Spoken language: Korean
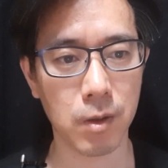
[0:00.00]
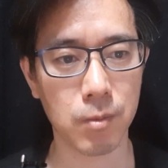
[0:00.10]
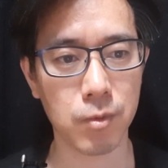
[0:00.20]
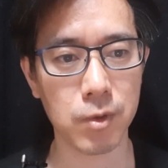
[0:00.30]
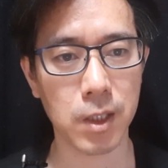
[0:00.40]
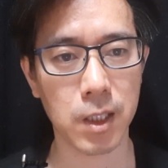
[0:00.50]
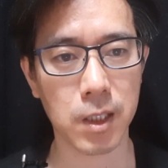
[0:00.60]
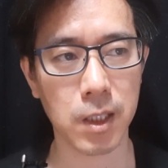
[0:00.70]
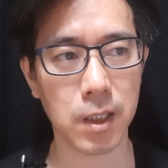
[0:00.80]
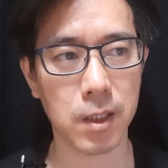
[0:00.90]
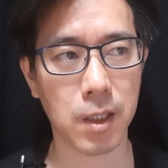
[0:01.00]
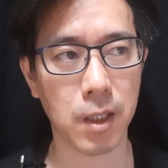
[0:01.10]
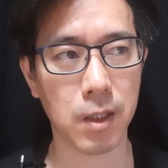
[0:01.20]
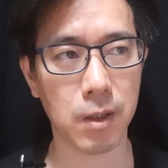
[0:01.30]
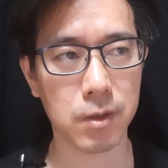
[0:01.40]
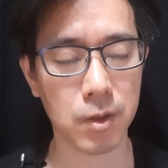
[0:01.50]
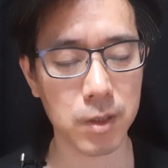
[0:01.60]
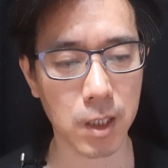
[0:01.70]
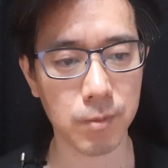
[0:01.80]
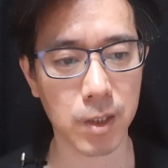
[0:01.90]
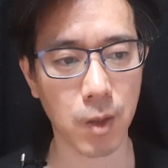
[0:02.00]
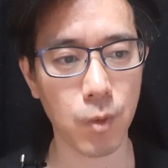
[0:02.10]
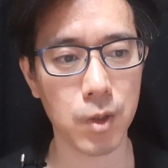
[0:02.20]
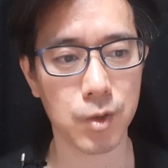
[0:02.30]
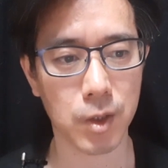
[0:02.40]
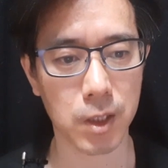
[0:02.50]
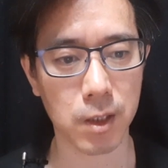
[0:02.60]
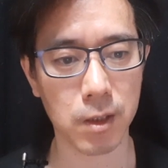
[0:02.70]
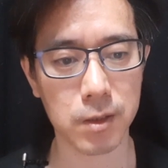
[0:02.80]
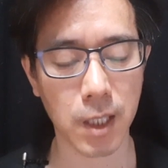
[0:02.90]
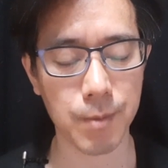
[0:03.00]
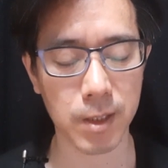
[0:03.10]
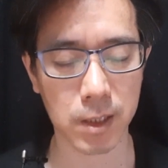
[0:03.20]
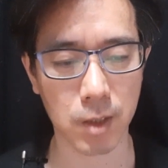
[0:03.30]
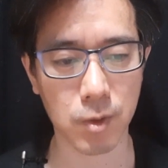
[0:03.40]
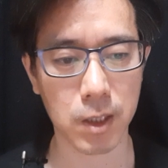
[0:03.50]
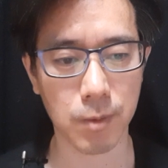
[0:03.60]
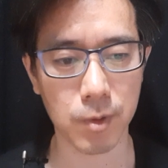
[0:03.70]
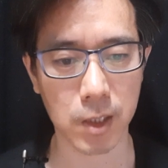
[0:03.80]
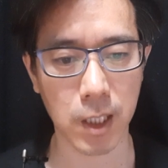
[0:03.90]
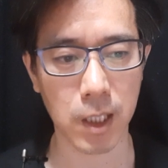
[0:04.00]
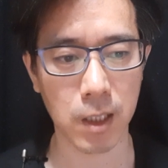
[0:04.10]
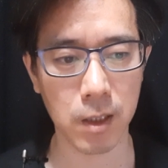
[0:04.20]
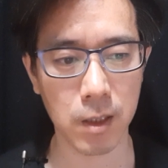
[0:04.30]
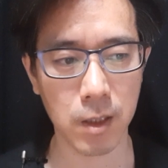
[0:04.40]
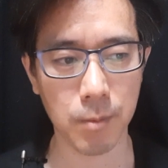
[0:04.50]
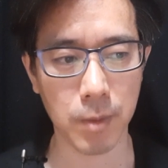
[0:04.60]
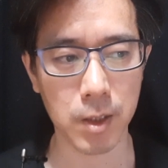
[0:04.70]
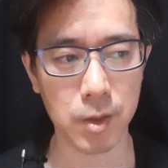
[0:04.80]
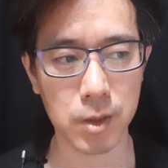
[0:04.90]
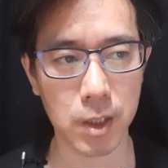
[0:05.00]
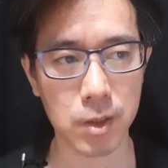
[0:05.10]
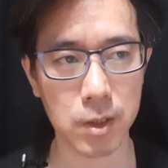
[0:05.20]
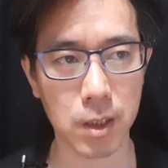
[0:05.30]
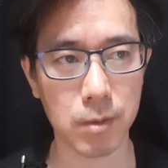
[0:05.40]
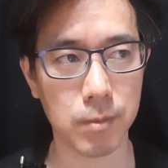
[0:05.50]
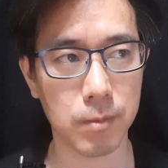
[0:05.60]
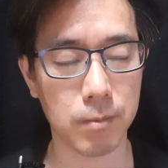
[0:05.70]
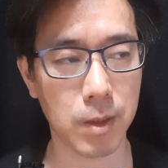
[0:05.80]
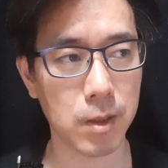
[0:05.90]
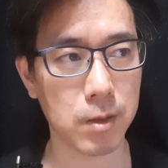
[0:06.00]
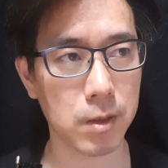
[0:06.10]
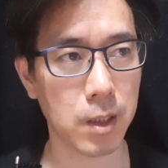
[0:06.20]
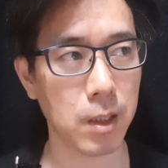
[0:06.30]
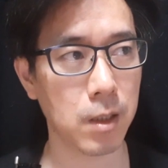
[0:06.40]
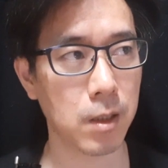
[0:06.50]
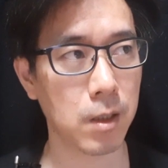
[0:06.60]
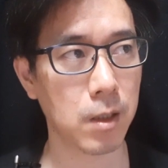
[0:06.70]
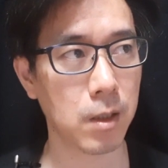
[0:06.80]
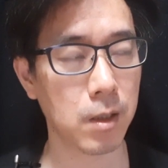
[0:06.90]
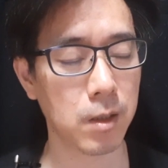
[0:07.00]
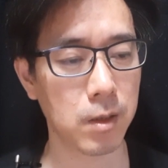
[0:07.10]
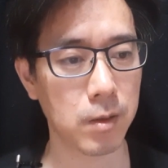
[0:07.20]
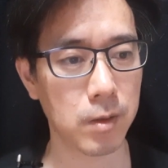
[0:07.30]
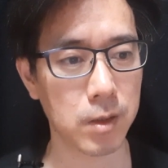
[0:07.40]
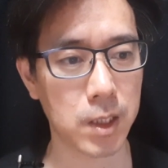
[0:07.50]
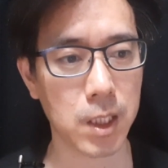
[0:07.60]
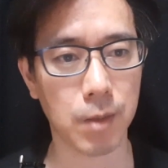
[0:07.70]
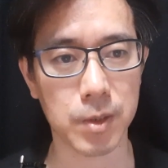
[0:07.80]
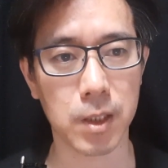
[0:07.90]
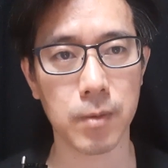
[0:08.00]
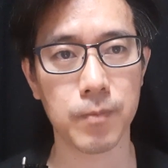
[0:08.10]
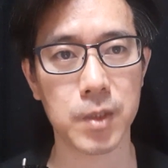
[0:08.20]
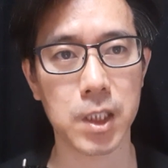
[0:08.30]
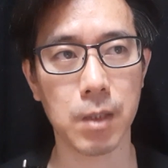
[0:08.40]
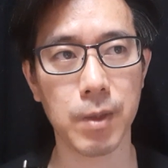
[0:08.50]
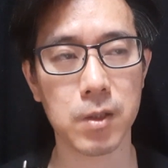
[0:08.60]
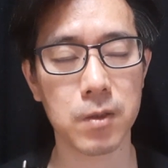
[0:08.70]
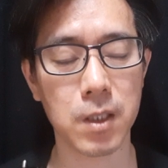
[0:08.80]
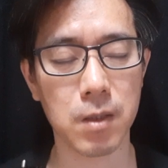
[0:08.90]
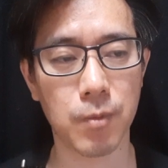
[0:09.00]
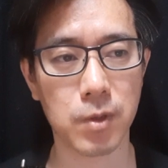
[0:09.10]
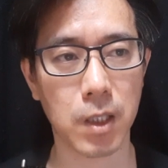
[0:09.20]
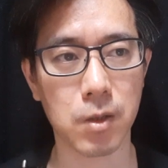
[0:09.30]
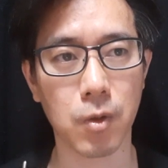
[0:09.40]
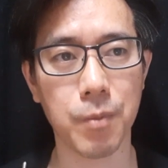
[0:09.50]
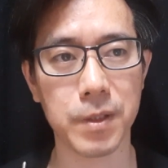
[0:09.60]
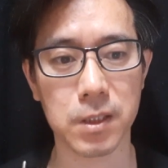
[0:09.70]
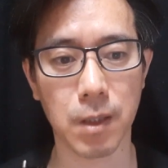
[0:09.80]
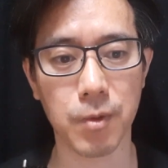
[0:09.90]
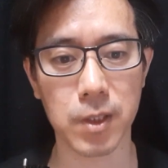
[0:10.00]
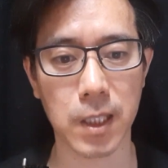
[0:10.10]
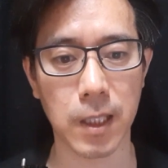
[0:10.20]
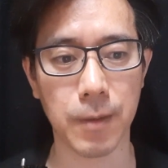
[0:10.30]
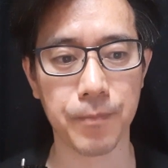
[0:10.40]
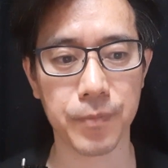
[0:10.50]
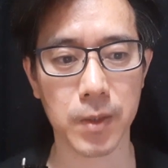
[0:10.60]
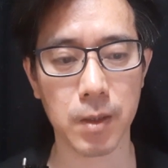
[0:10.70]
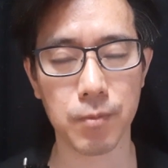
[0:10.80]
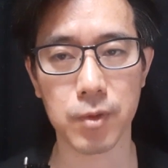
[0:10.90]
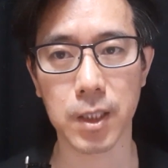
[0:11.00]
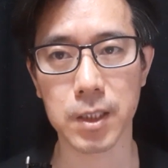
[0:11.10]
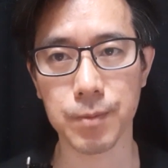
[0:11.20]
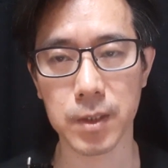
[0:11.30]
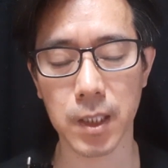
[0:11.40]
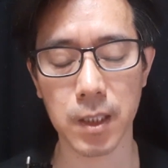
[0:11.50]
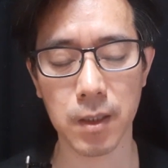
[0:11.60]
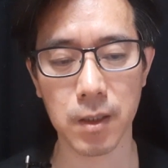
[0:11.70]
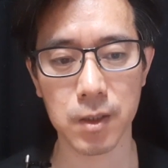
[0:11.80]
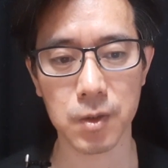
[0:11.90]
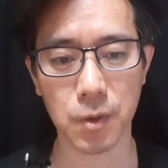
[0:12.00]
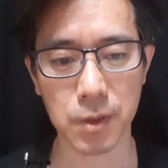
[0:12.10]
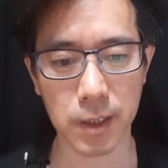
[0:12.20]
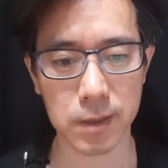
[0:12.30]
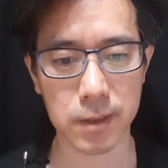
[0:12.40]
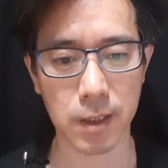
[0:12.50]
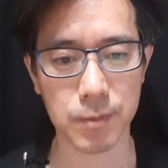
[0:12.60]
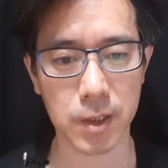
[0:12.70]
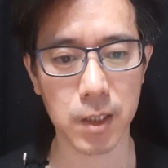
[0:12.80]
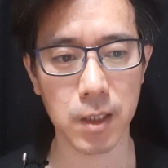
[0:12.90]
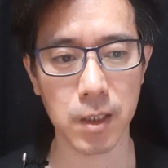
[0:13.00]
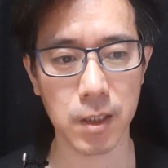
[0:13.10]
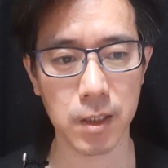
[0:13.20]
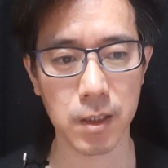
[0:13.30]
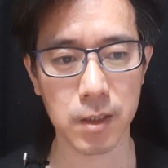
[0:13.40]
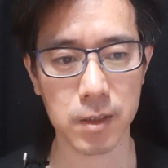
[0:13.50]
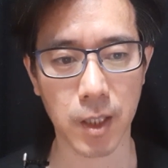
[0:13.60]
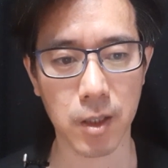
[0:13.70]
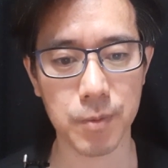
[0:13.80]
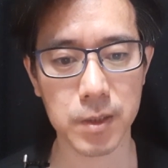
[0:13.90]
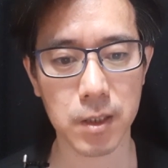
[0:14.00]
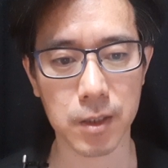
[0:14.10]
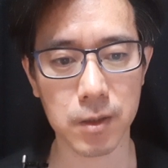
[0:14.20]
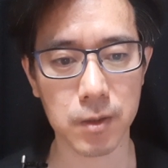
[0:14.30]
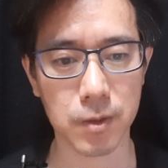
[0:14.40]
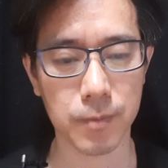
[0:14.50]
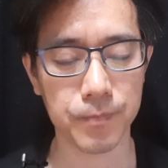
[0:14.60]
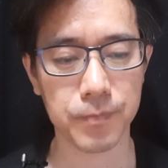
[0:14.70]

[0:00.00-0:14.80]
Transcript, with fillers: 무리하게 이렇게 전세금 이렇게 올려줘야 되는 그런 상만 계속 가다 보니까 몇 년 전에 전세금 몇 년 전에 집값이 지금의 전세금보다 더 높아지다 보니까 불안 심리에 쫓겨 갔던 사람들이 대거 빚을 냈던 거죠.